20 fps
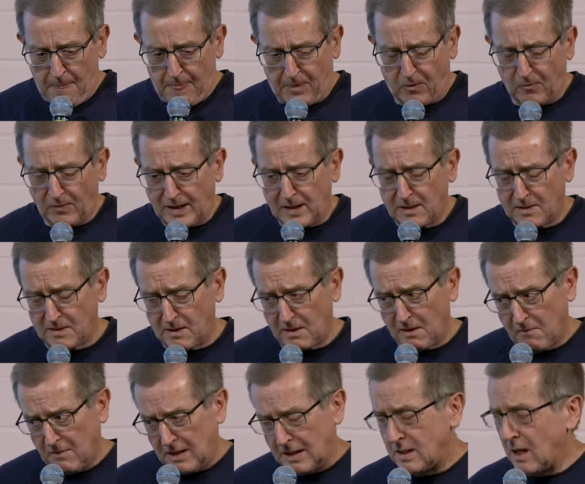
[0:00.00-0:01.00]
Zunächst
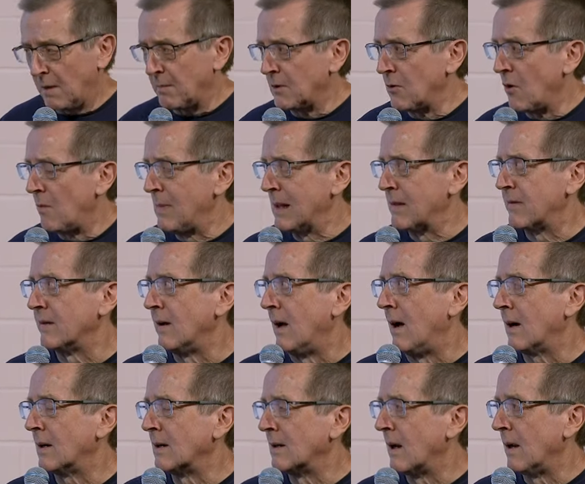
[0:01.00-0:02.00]
äh, will ich aber nochmal
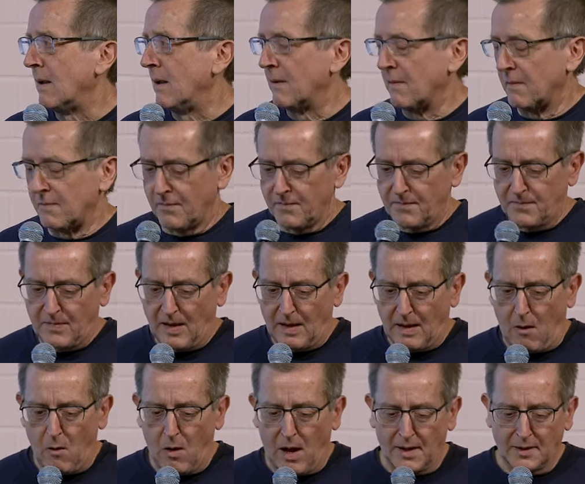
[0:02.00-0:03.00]
sagen, äh,
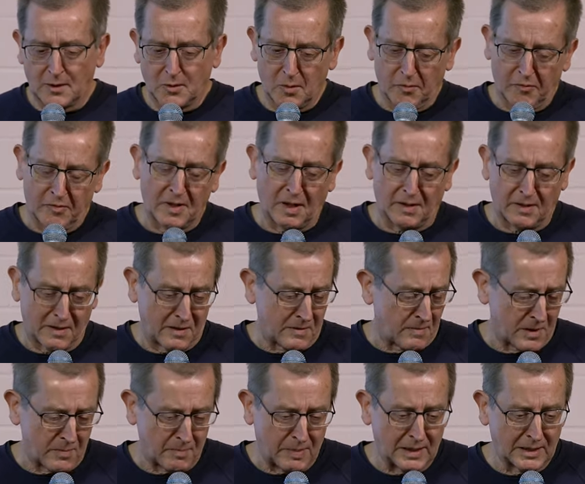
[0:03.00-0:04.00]
auch anknüpfend an das,
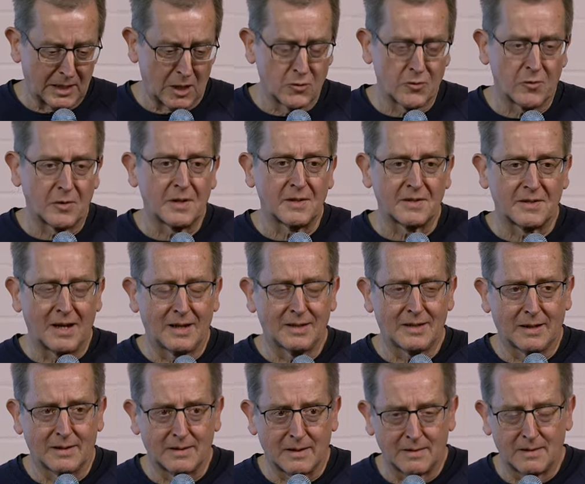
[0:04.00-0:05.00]
was Peter schon
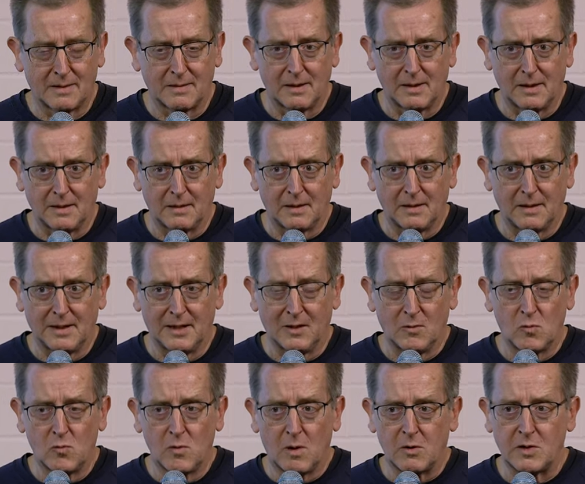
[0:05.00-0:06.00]
gesagt hat, dass die
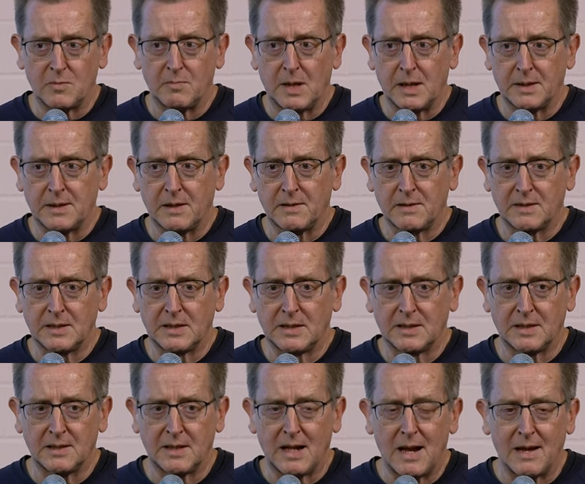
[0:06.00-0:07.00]
EU aus meiner
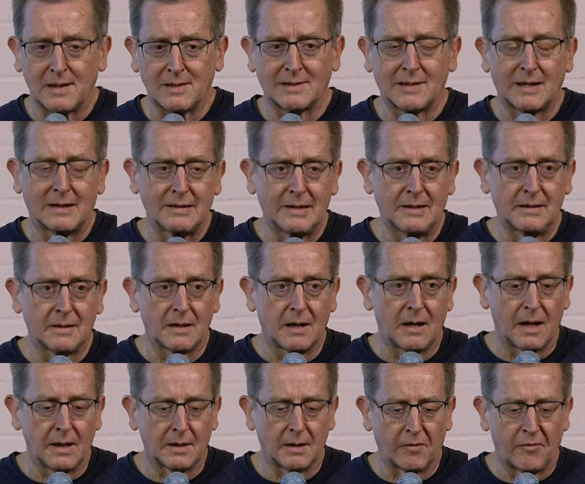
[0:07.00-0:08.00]
Sicht in erster Linie
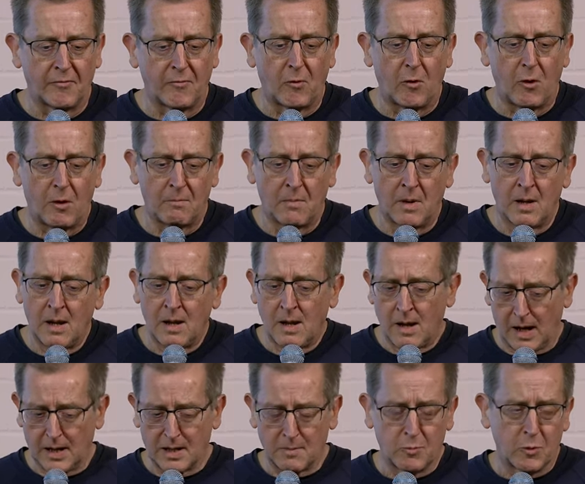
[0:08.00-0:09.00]
eine Form,
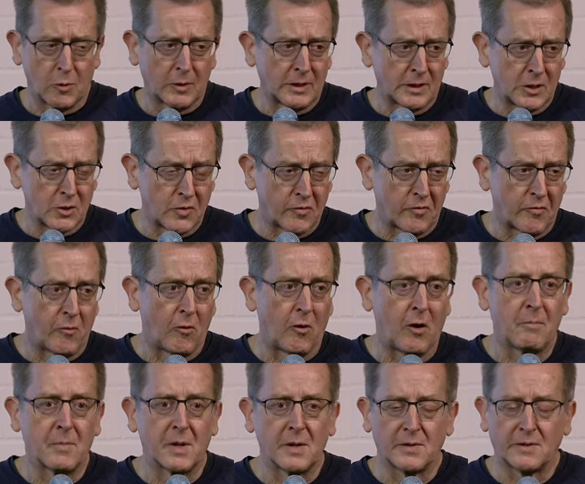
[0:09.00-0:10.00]
eine politische
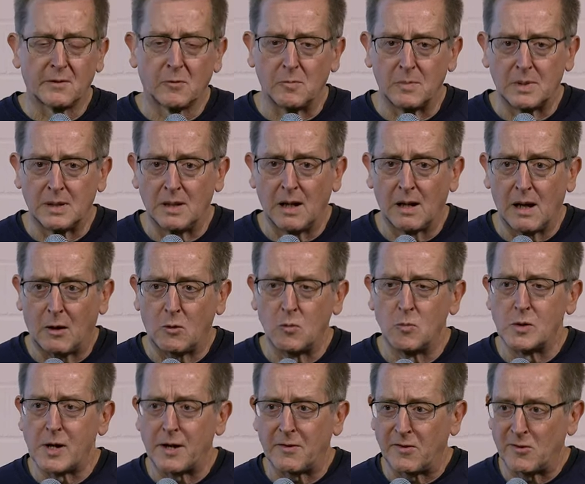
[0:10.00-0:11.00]
Form ist, um die
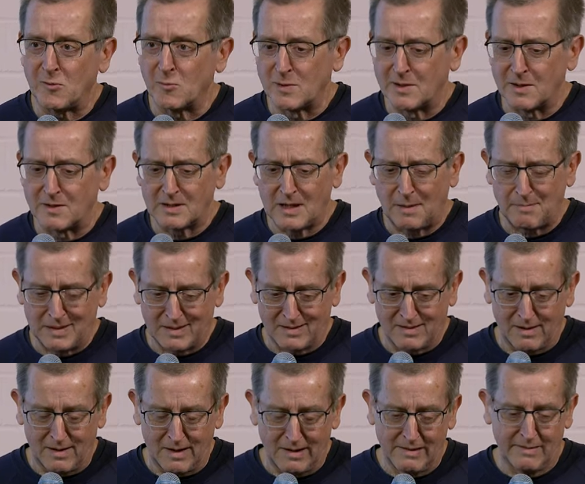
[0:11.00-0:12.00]
Akkumulation des
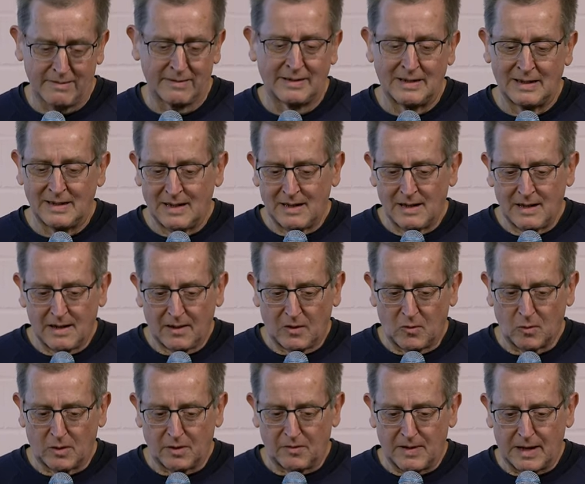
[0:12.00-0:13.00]
Kapitals
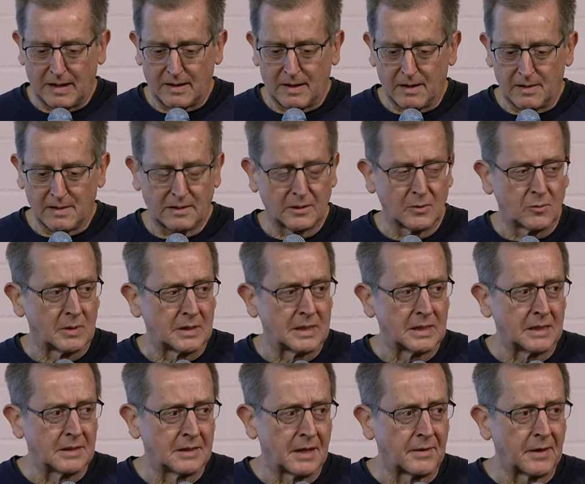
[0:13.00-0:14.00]
zu gewährleisten und
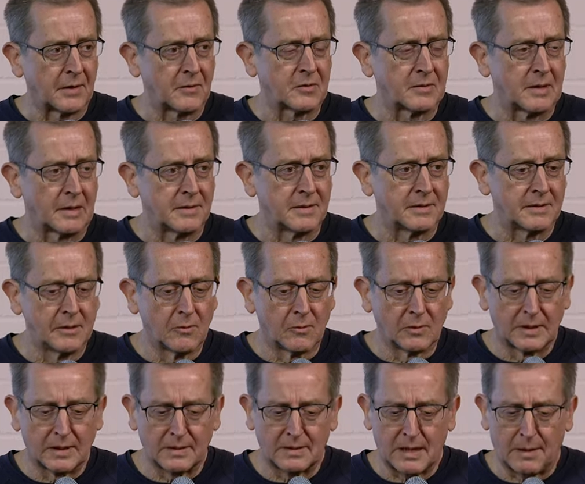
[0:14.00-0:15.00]
die
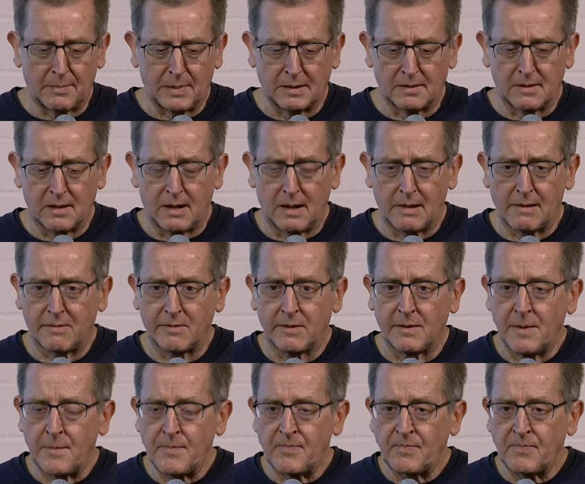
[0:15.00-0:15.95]
Internationalisierung des Kapitals.